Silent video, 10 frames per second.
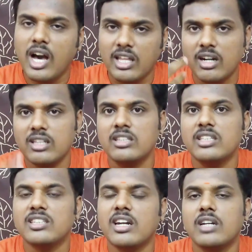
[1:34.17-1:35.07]
அதனால தான்
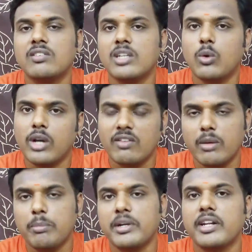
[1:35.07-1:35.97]
இந்த சேனலில் வந்து நான்
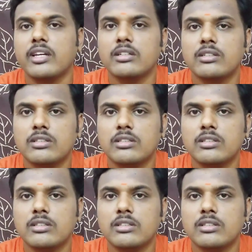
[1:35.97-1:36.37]
கன்வே பண்ணுறேன்